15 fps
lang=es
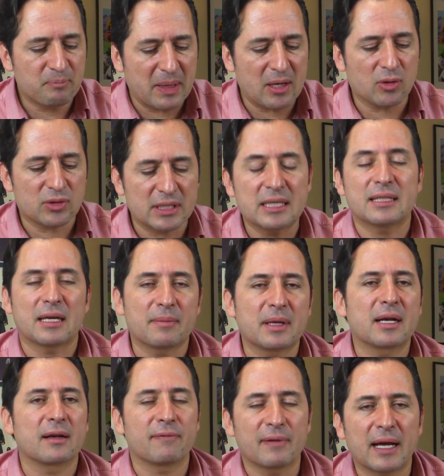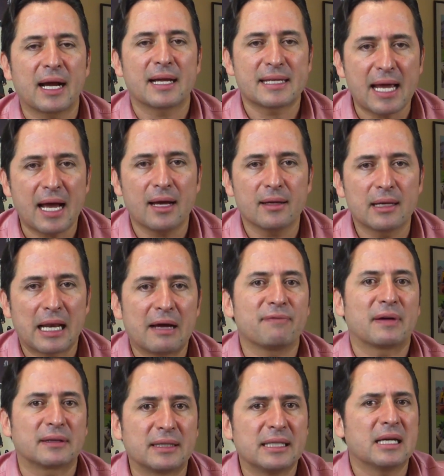pero sí también refleja ya la
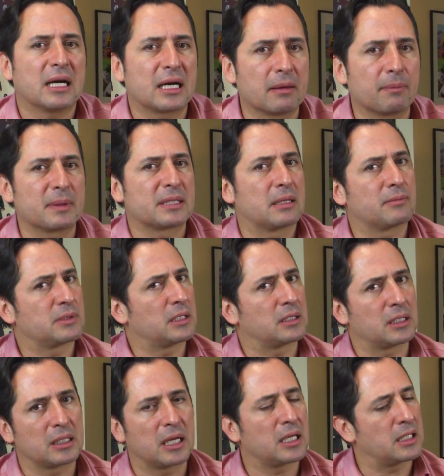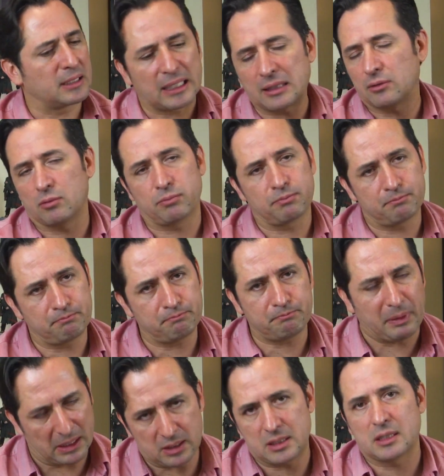fatiga que empezamos a tener de tanto
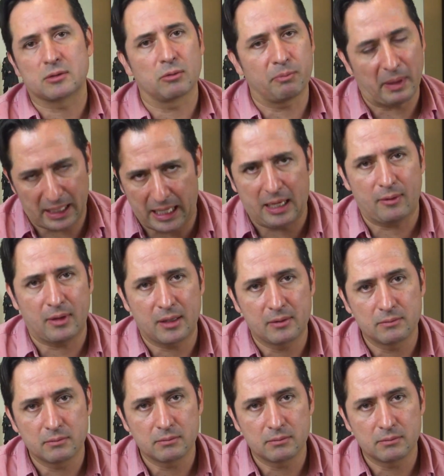pinche superhéroe.